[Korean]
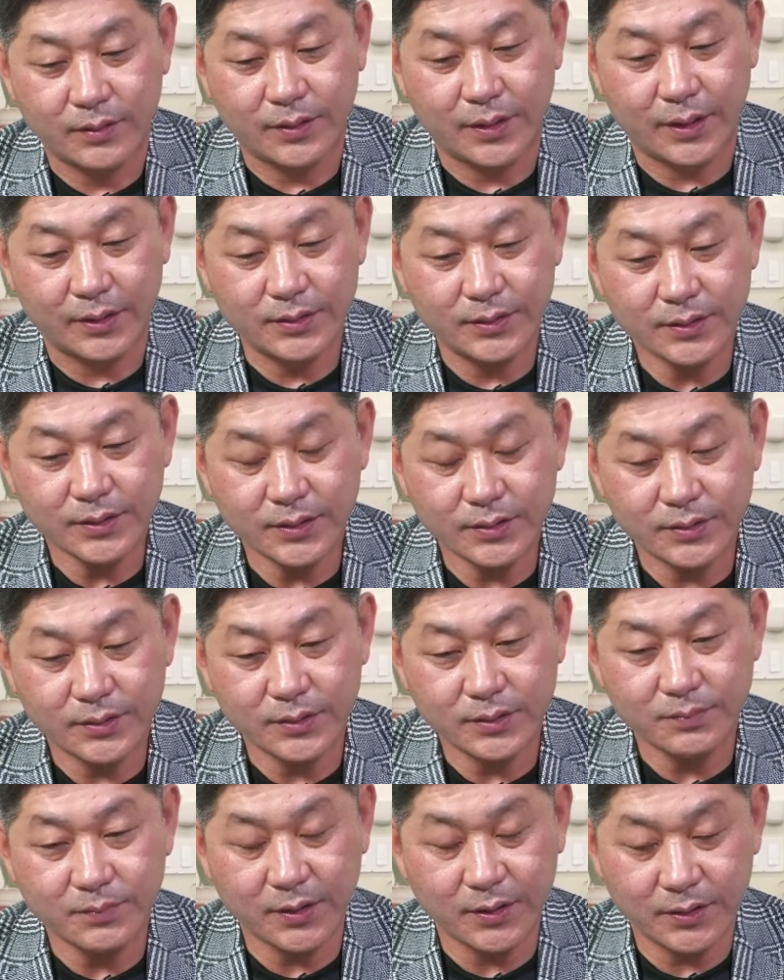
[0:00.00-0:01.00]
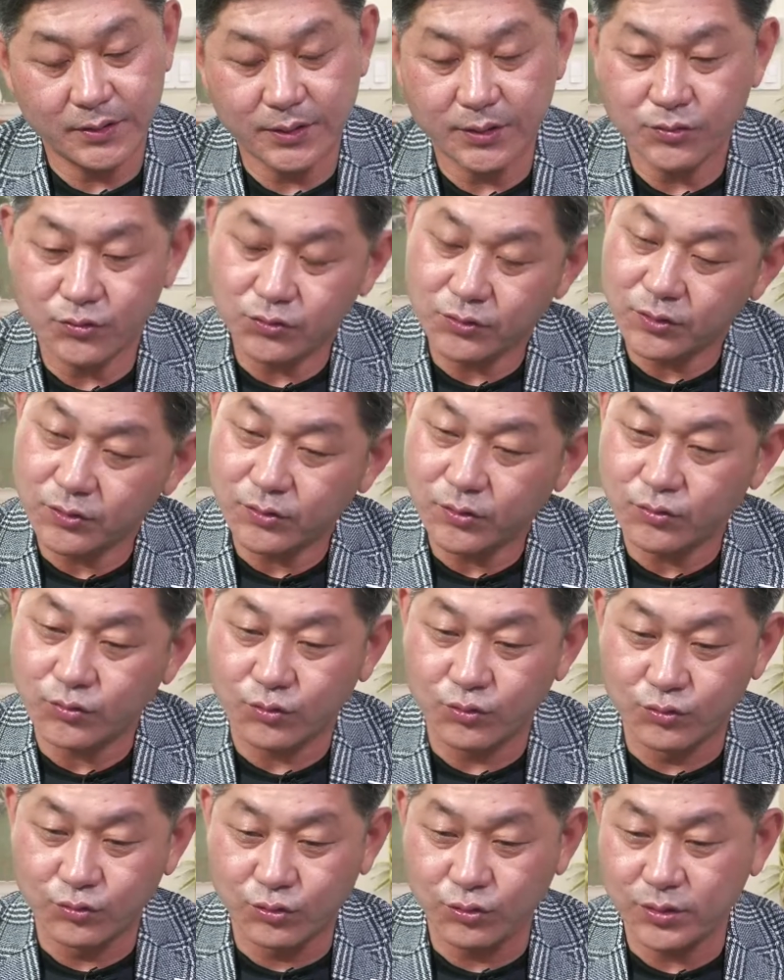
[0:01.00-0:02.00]
예전에 처음에 이천육 년도
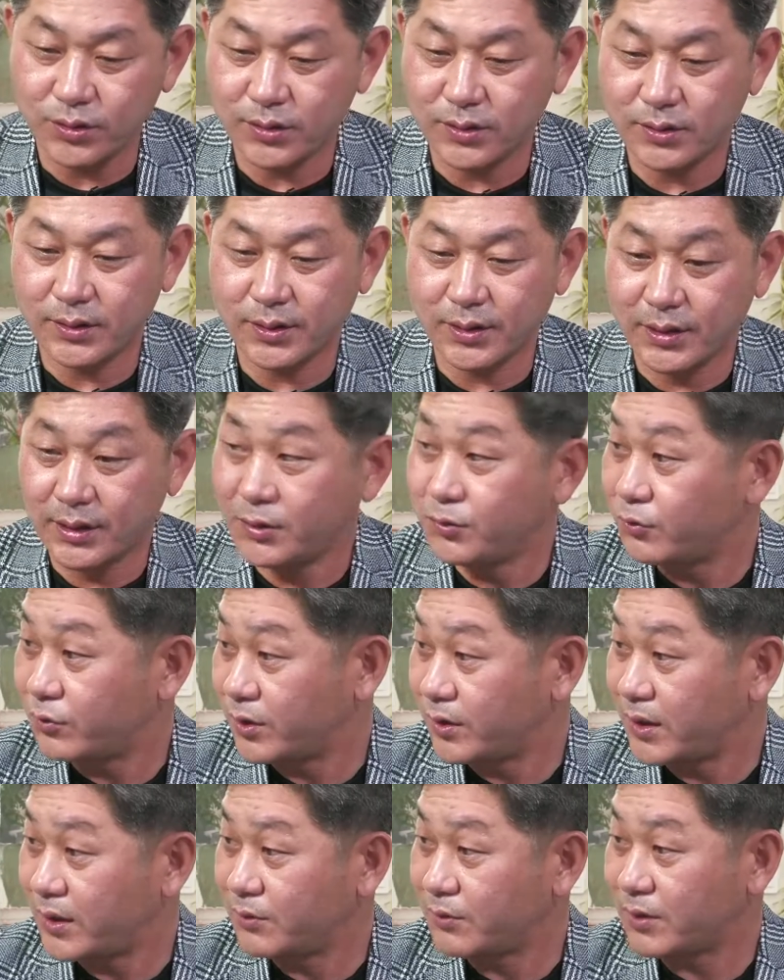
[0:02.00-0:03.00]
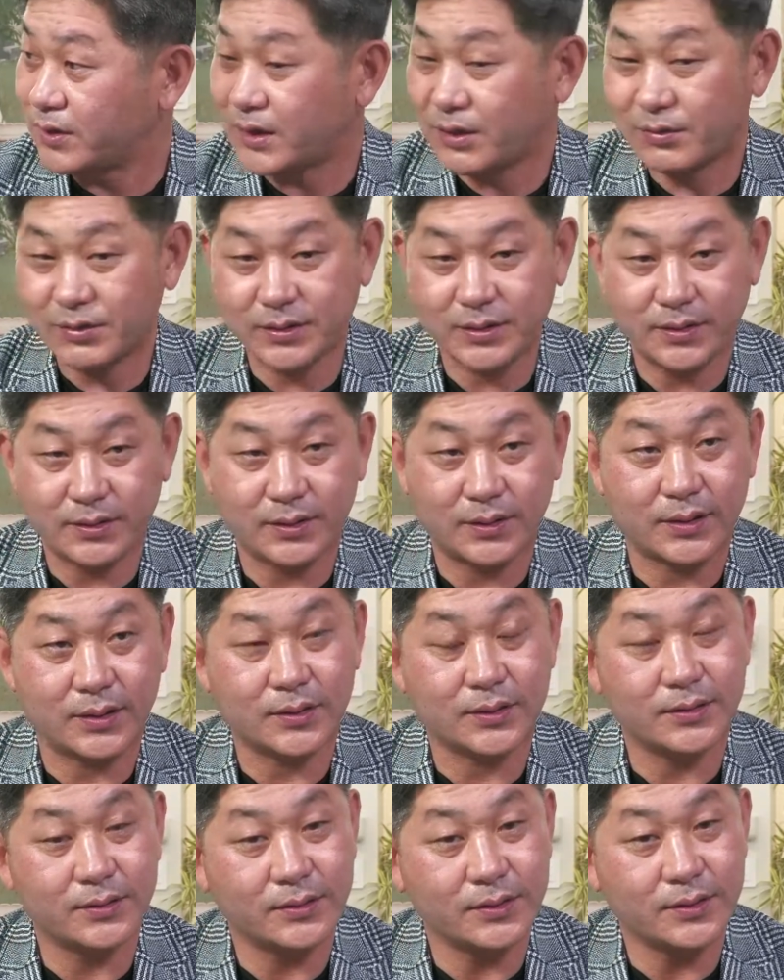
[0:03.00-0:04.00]
군수선거 열린 우리당으로 나왔을
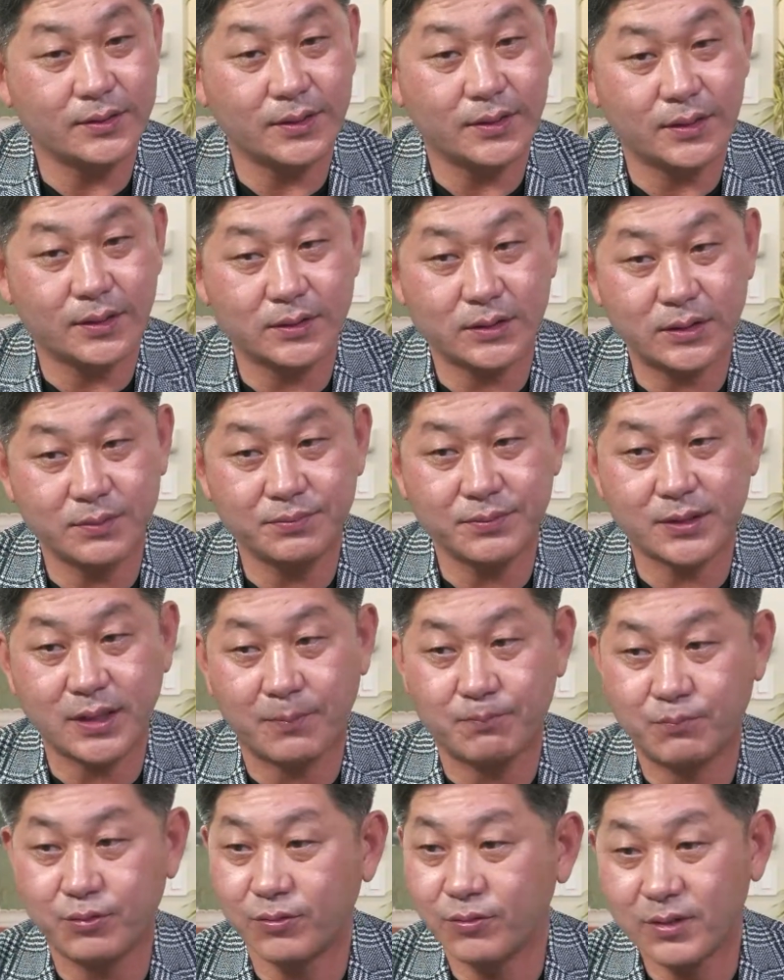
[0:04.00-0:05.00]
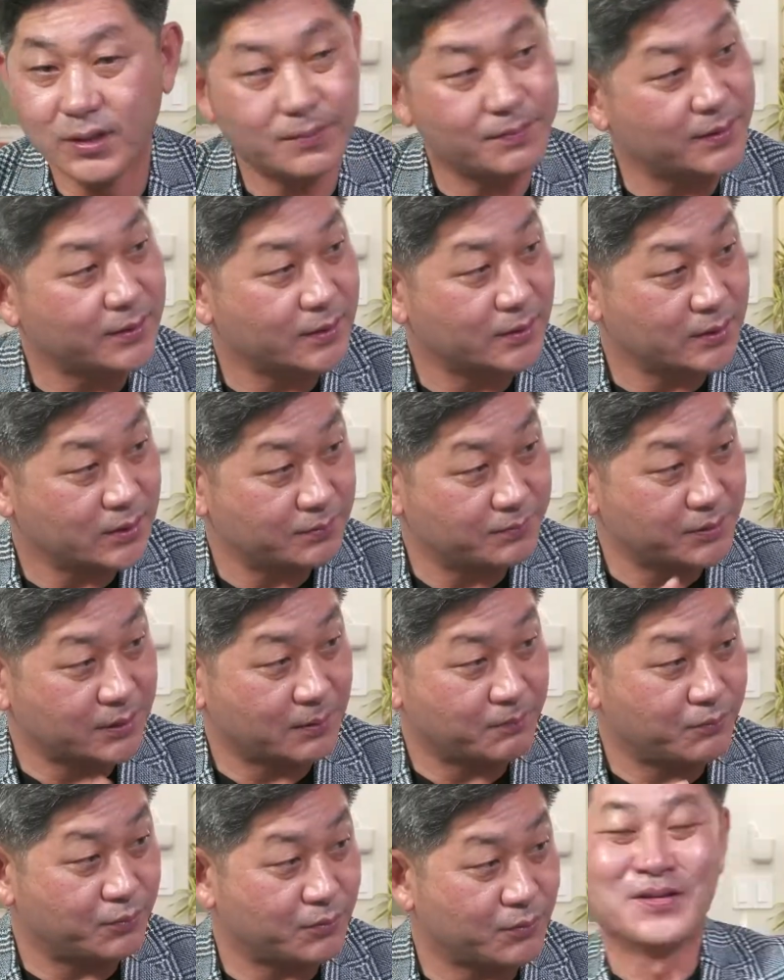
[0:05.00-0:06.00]
때 그때 내가 십사 퍼센트인가 받아
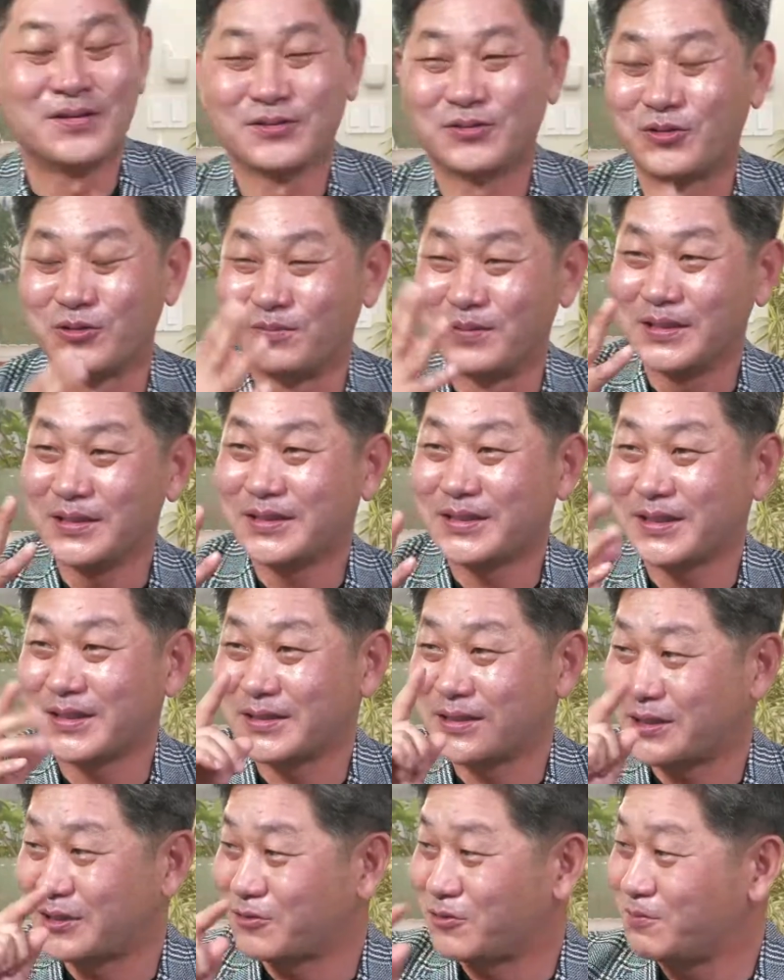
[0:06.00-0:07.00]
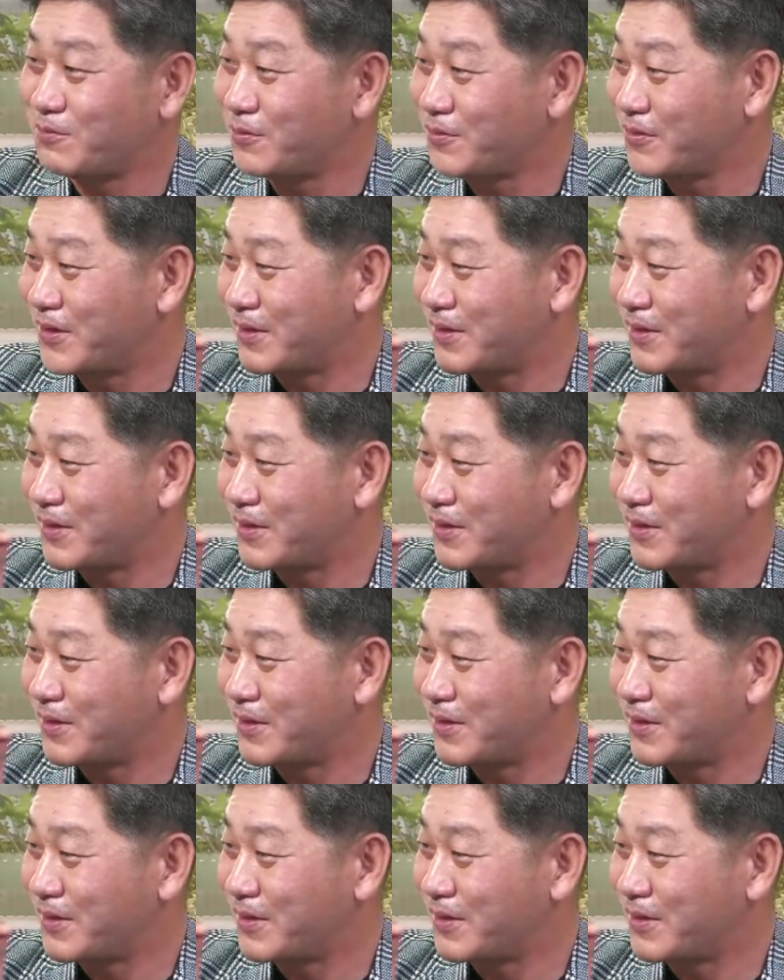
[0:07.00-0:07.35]
십사 퍼센트 두 번째가 십구 퍼센트인가